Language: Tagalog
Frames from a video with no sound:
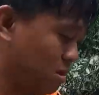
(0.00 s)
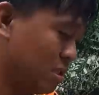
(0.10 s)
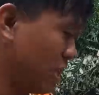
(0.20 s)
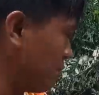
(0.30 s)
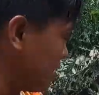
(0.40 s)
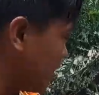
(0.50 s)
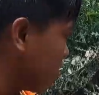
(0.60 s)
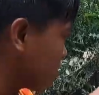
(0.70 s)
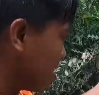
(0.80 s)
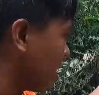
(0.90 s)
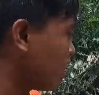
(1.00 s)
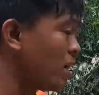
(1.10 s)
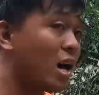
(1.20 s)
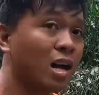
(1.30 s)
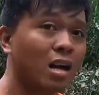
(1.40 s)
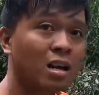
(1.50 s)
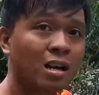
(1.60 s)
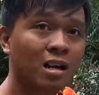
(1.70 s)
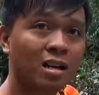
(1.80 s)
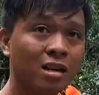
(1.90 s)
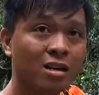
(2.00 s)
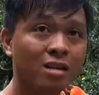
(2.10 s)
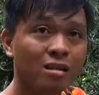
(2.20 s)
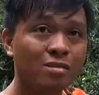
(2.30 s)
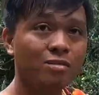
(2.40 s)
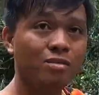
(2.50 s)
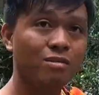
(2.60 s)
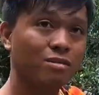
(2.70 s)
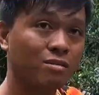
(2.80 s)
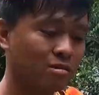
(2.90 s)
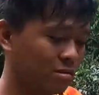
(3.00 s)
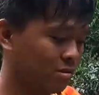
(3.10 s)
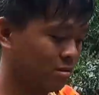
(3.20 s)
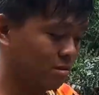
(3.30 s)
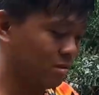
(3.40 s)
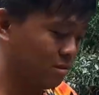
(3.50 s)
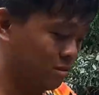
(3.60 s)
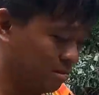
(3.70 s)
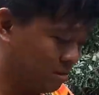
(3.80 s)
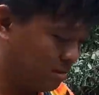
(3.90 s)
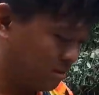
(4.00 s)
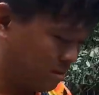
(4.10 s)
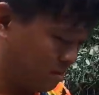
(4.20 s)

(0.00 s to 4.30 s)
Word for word: Hindi naman takahurot ang hawa na. Okay na yun eh. oh Kaya ano yan? Ano yan natin?